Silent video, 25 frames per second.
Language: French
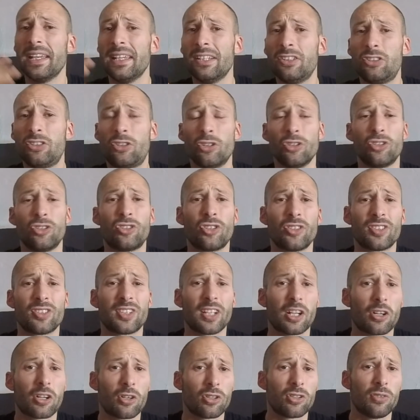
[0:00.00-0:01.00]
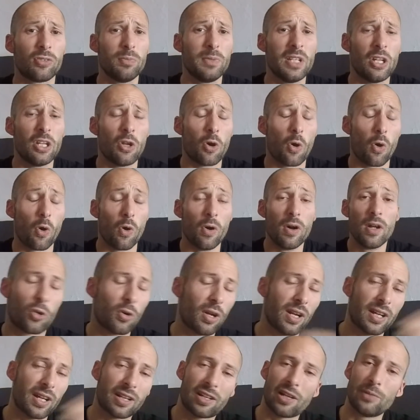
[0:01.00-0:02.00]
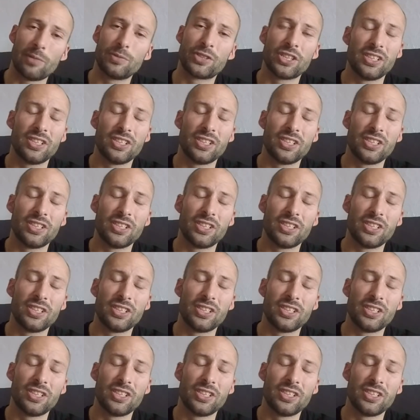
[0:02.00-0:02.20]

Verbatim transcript: 250 000 euros. Voilà, comme j'ai